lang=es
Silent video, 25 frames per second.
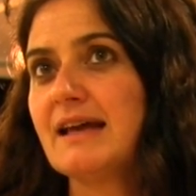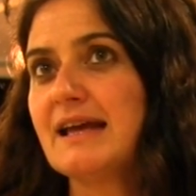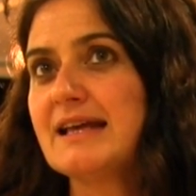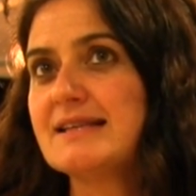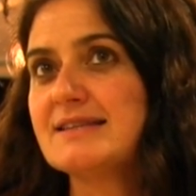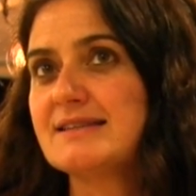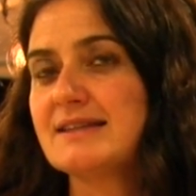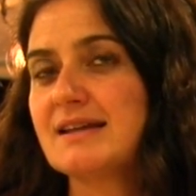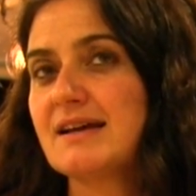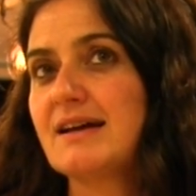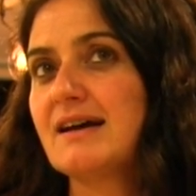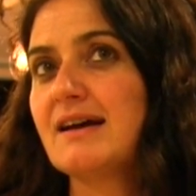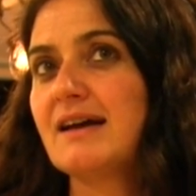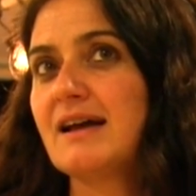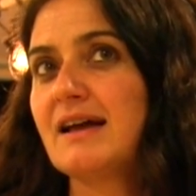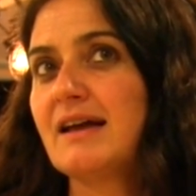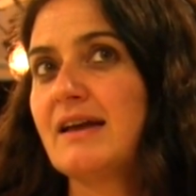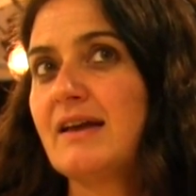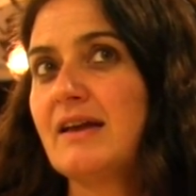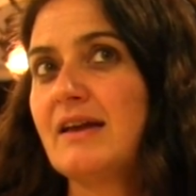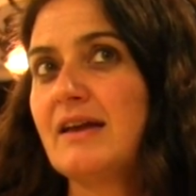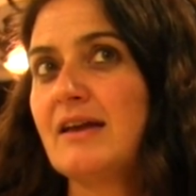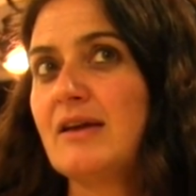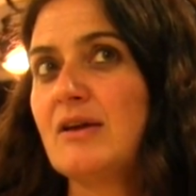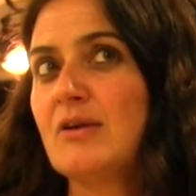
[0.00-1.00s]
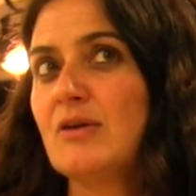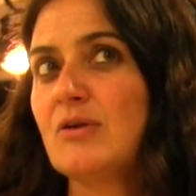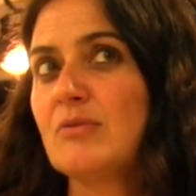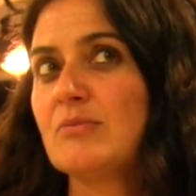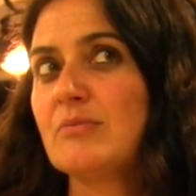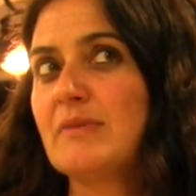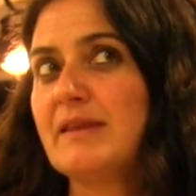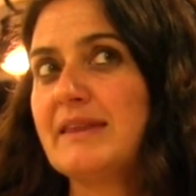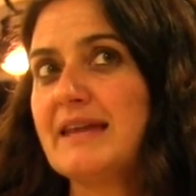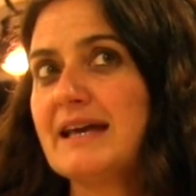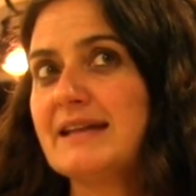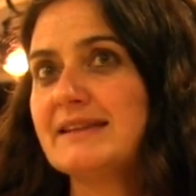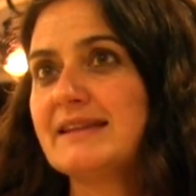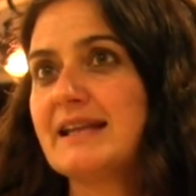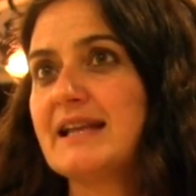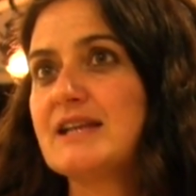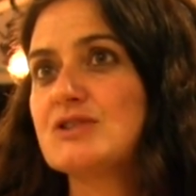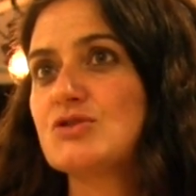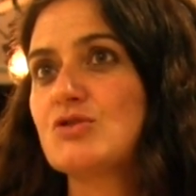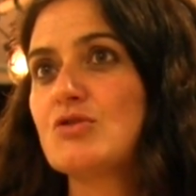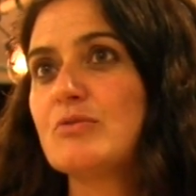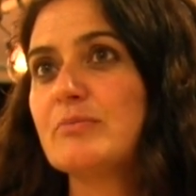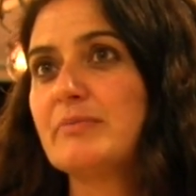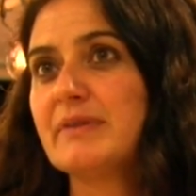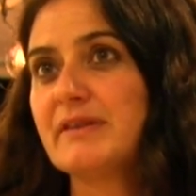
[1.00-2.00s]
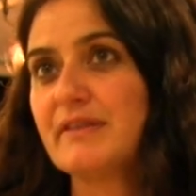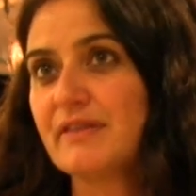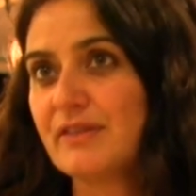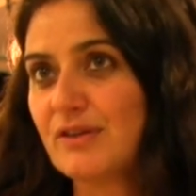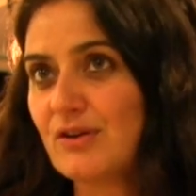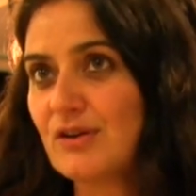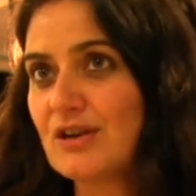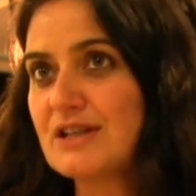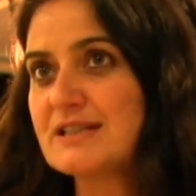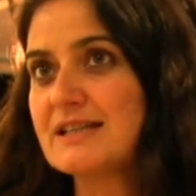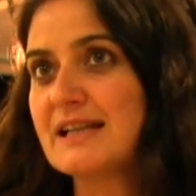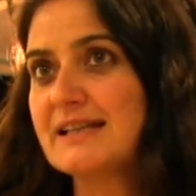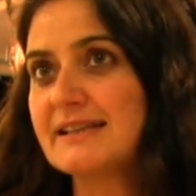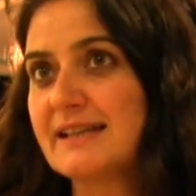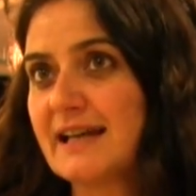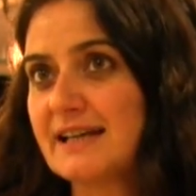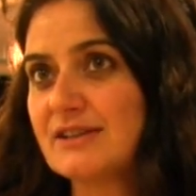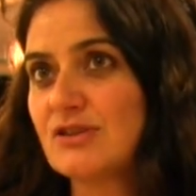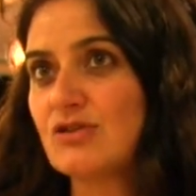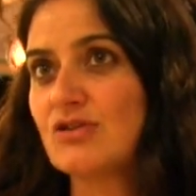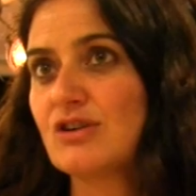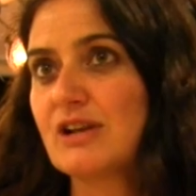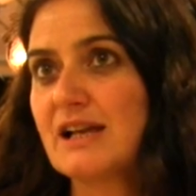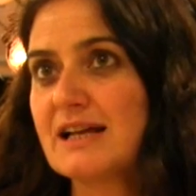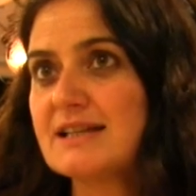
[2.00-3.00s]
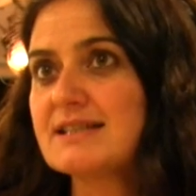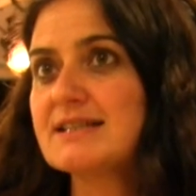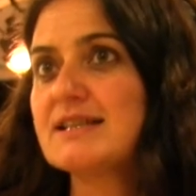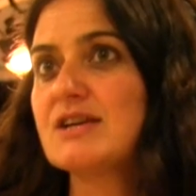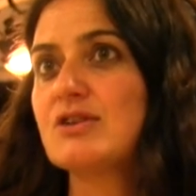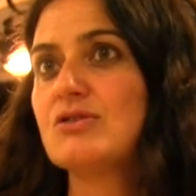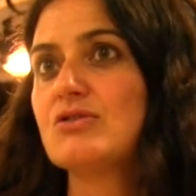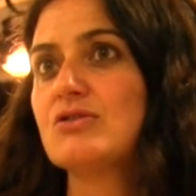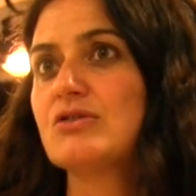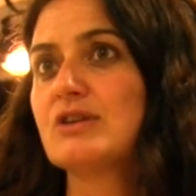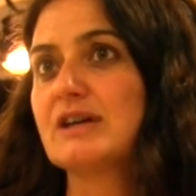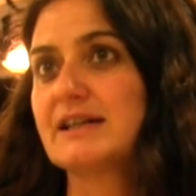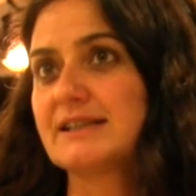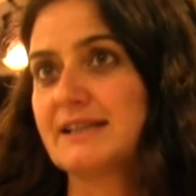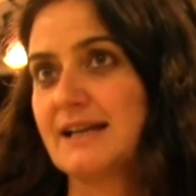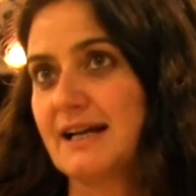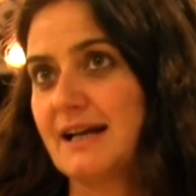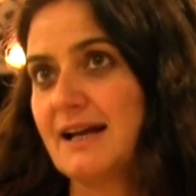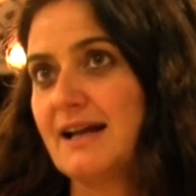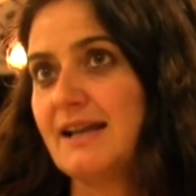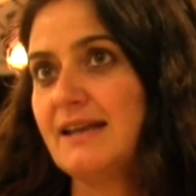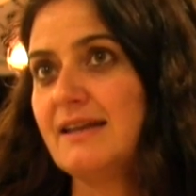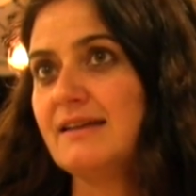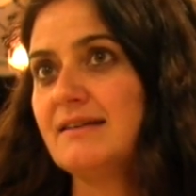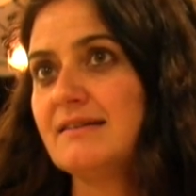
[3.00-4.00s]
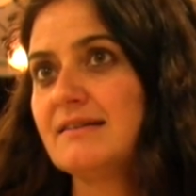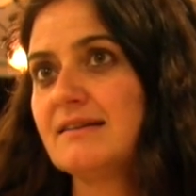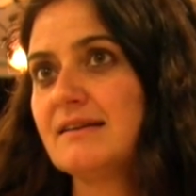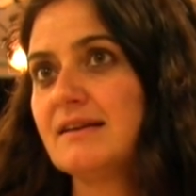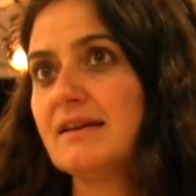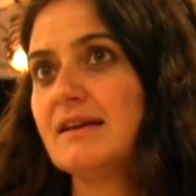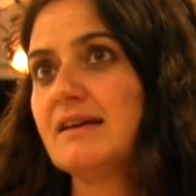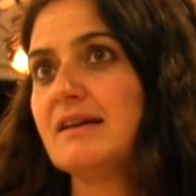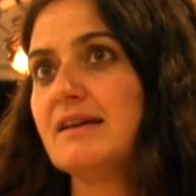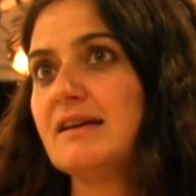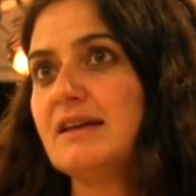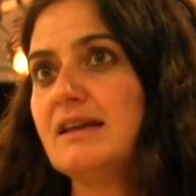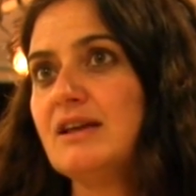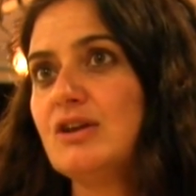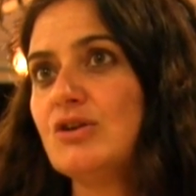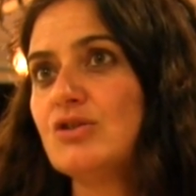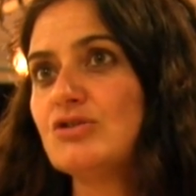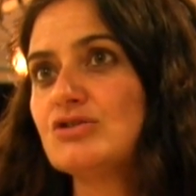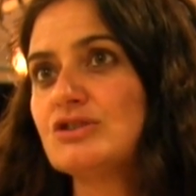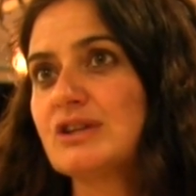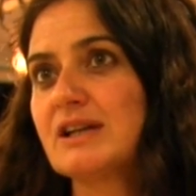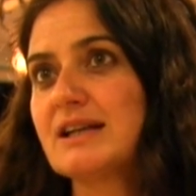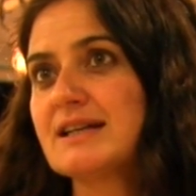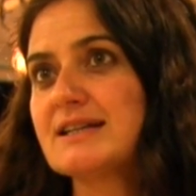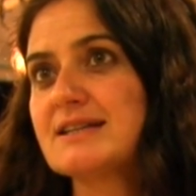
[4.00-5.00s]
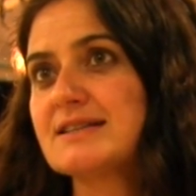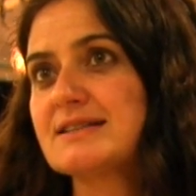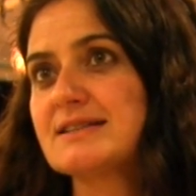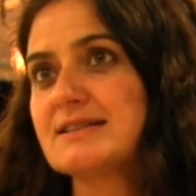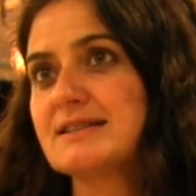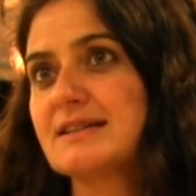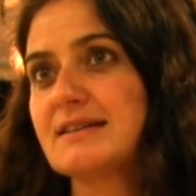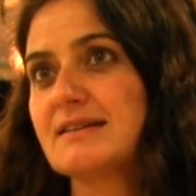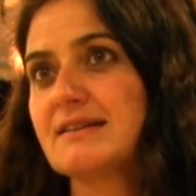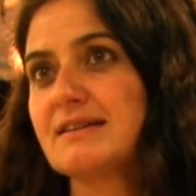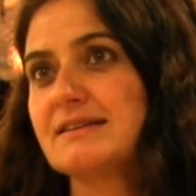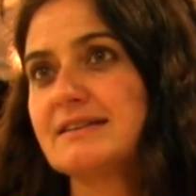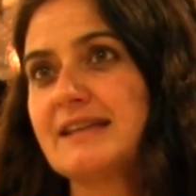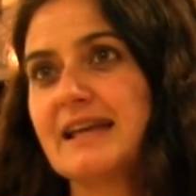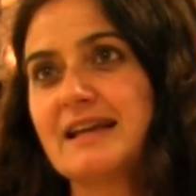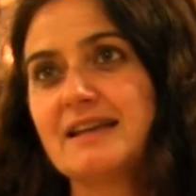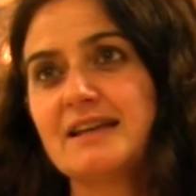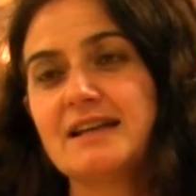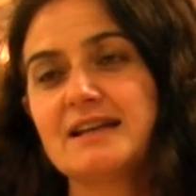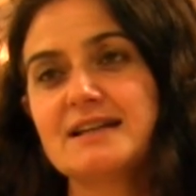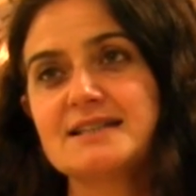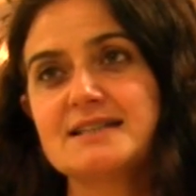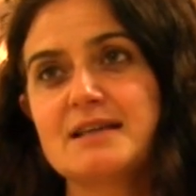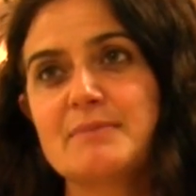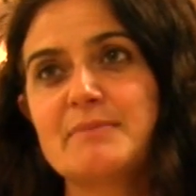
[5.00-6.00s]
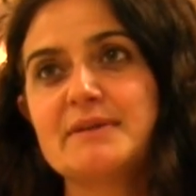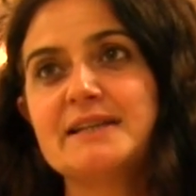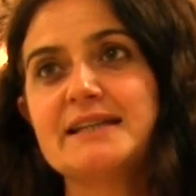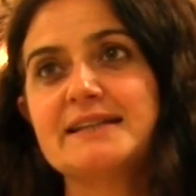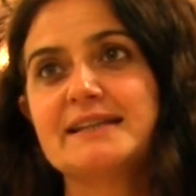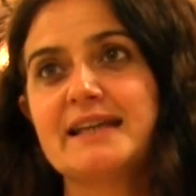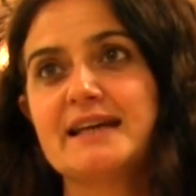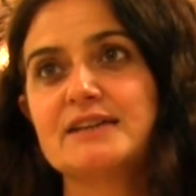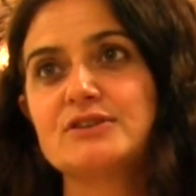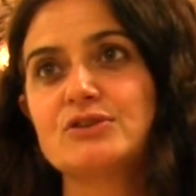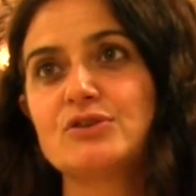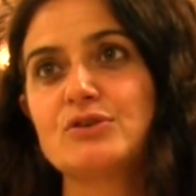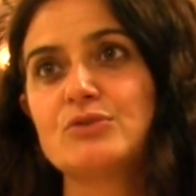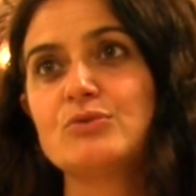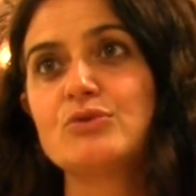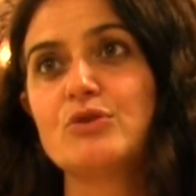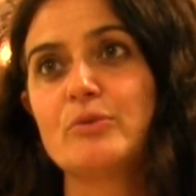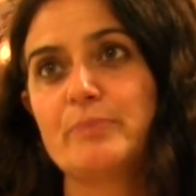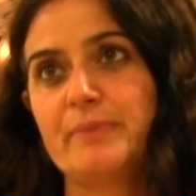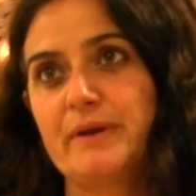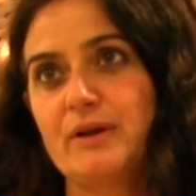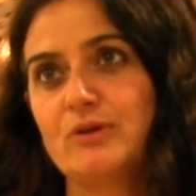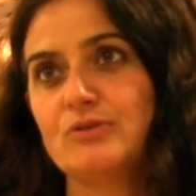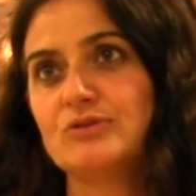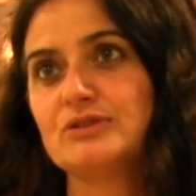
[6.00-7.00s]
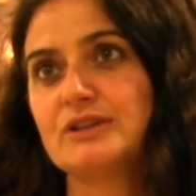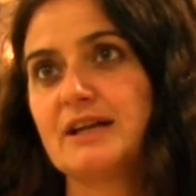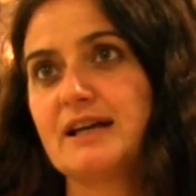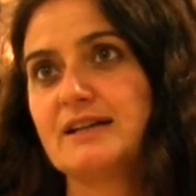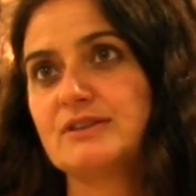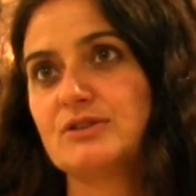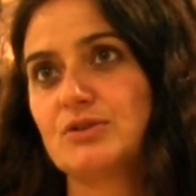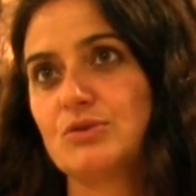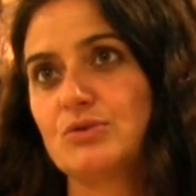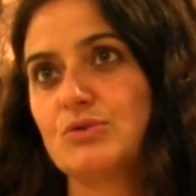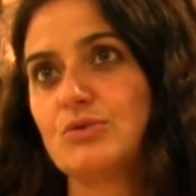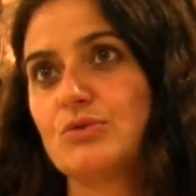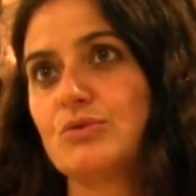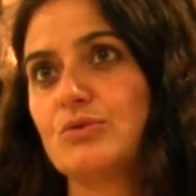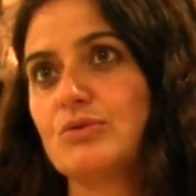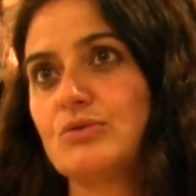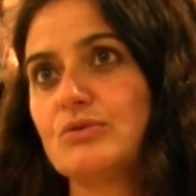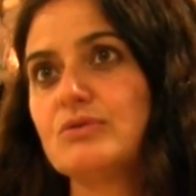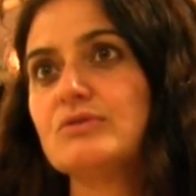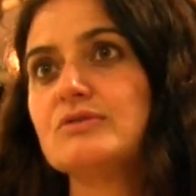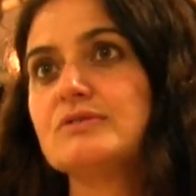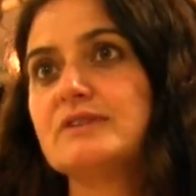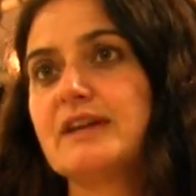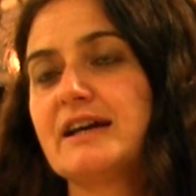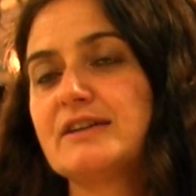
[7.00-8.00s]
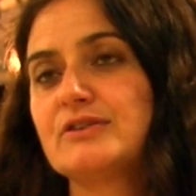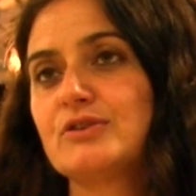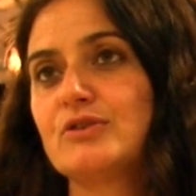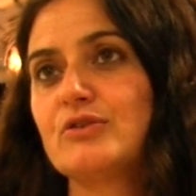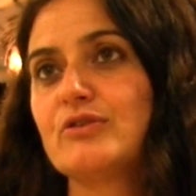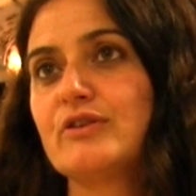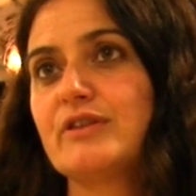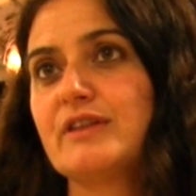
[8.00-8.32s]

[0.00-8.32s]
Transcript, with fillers: hecha eh, mediante las convenciones del teatro clásico Katakali y otras eh, técnicas también de teatro europeo, teatro, teatro